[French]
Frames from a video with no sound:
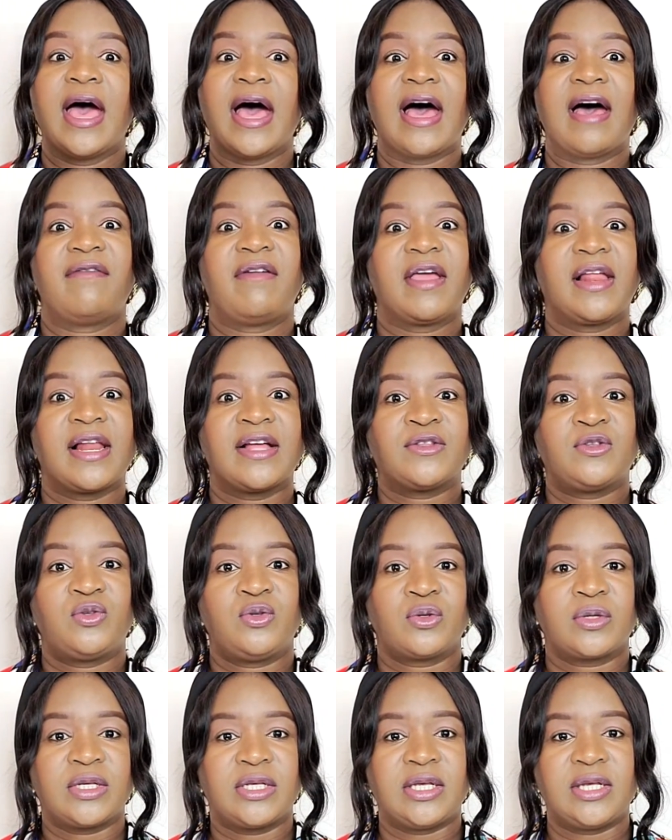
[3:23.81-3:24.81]
Avec la
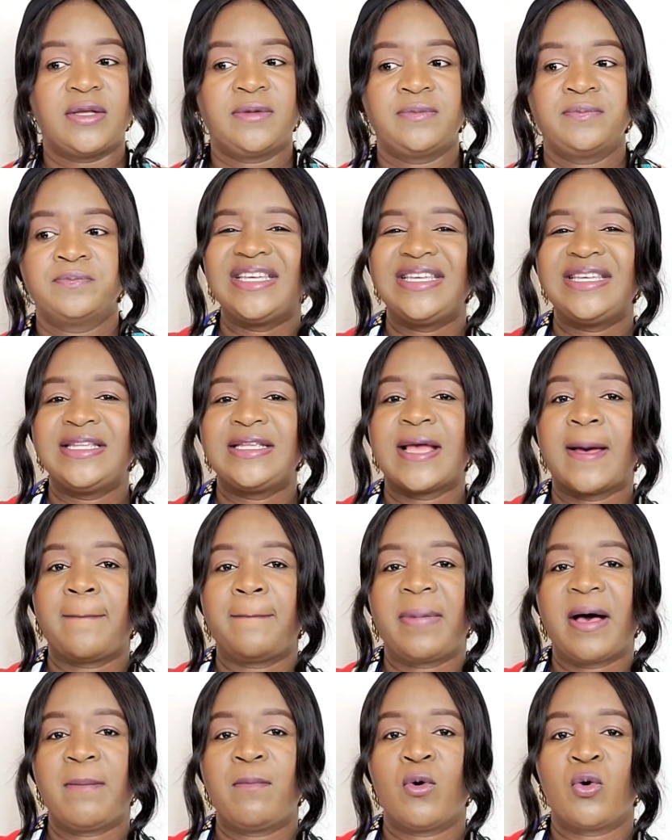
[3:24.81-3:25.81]
Turquie, il n'y a
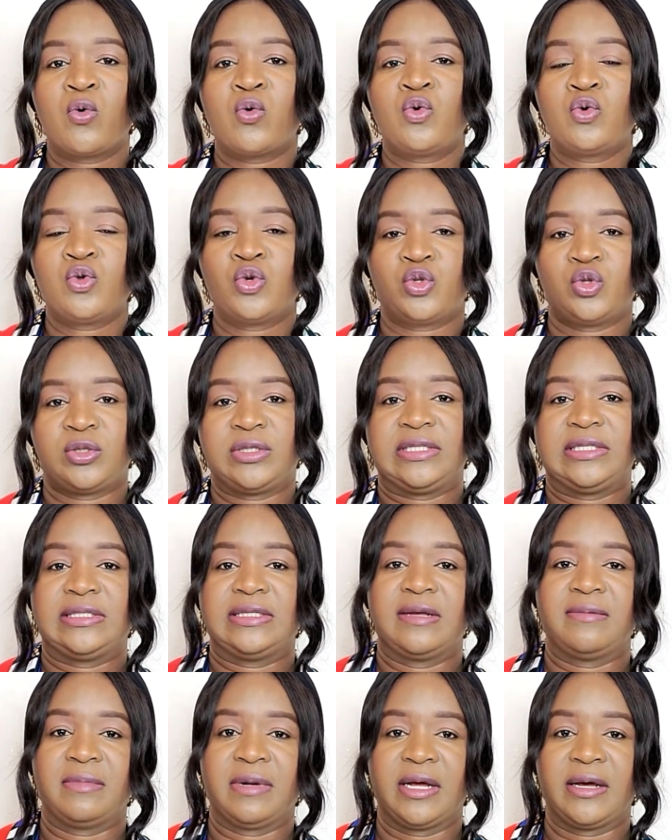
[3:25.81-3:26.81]
pas beaucoup de ce
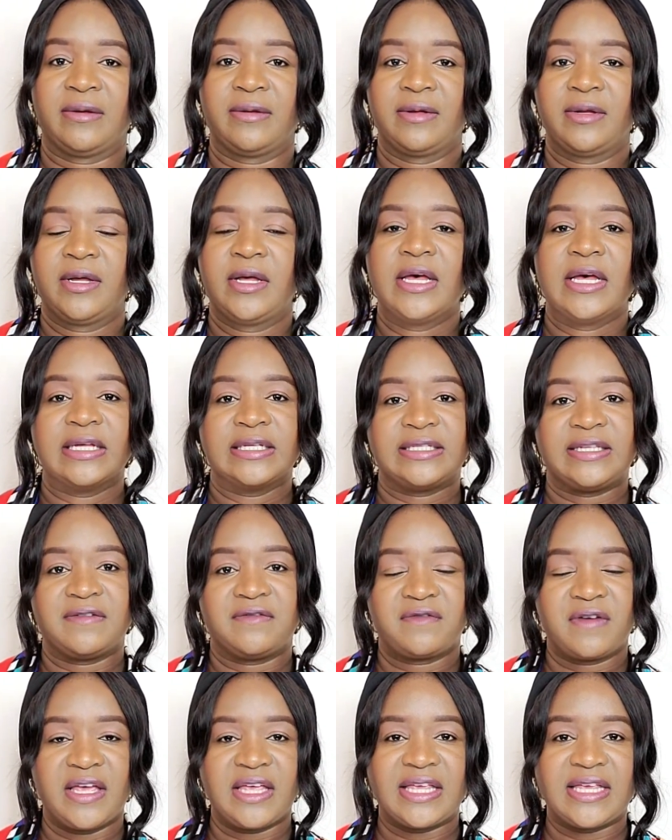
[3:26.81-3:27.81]
système-là. C'est
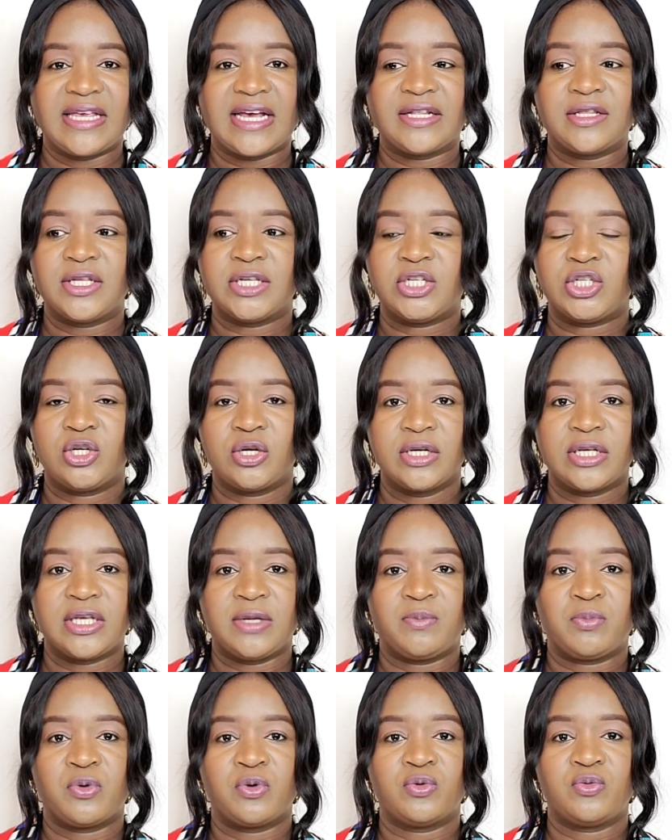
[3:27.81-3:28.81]
vrai qu'il y a des gens
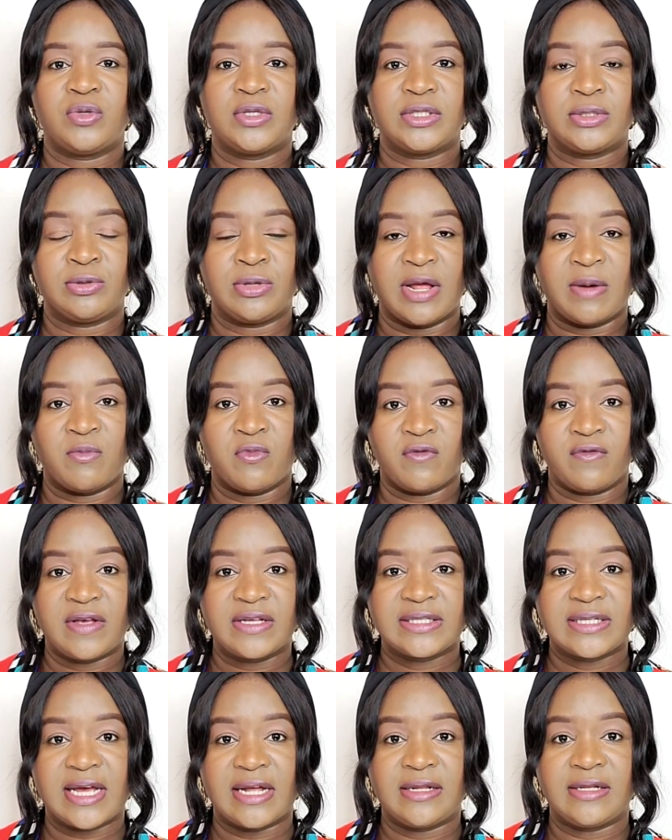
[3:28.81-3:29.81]
qui produisent de la
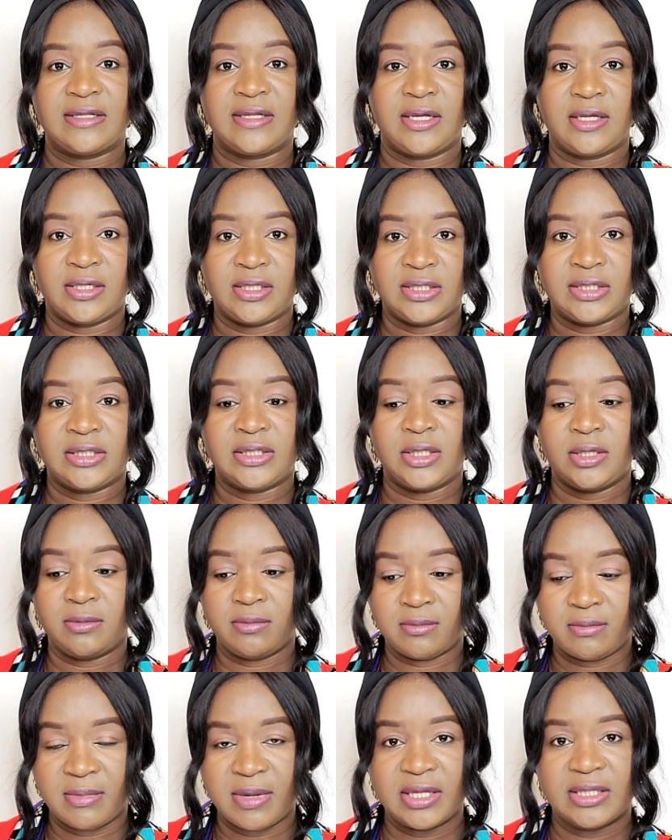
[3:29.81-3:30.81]
mauvaise qualité ici,
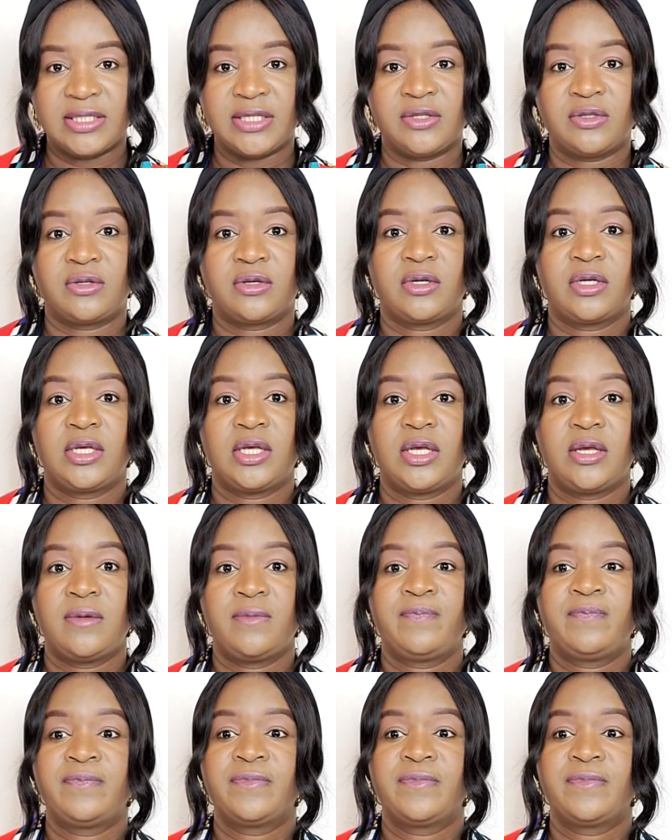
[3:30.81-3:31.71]
made in Turkey.